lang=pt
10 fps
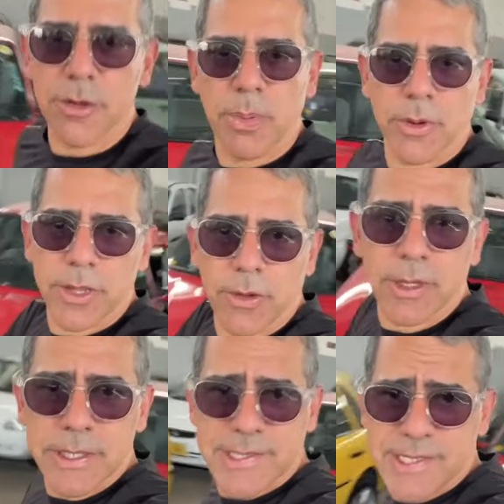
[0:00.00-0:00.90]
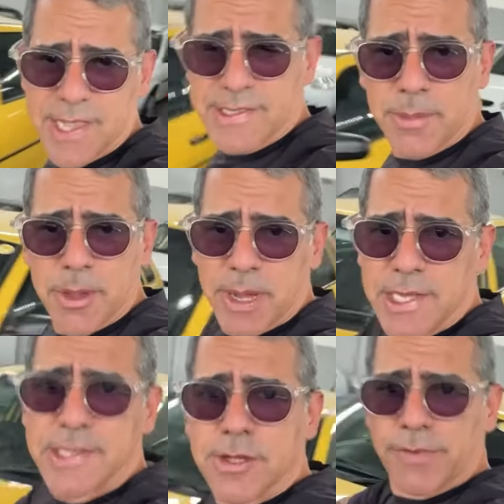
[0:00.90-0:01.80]
um pouquinho. Ó. Se quiser saber
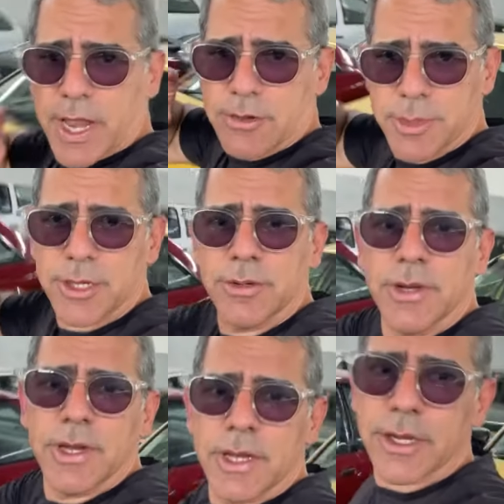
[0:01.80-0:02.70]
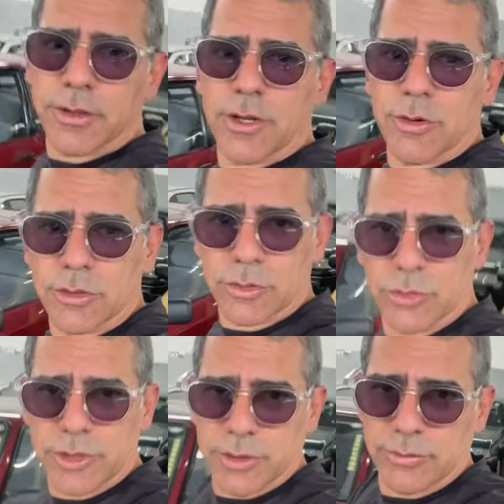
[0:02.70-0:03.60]
mais, é só falar comigo que eu te conto
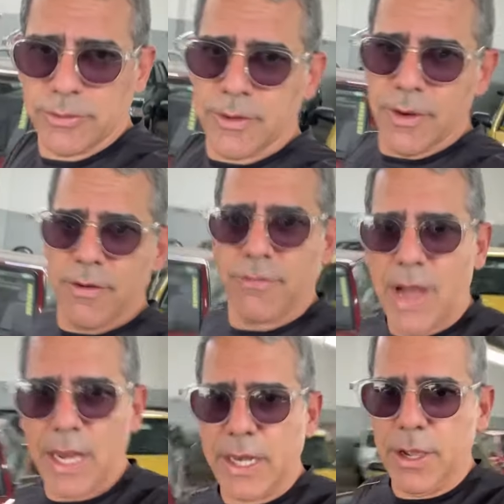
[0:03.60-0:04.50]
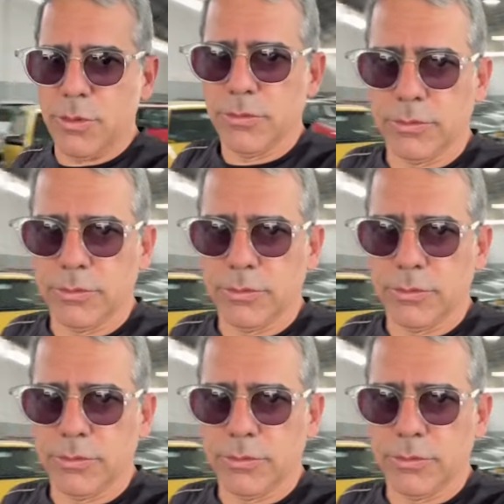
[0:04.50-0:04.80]
tudinho. Valeu,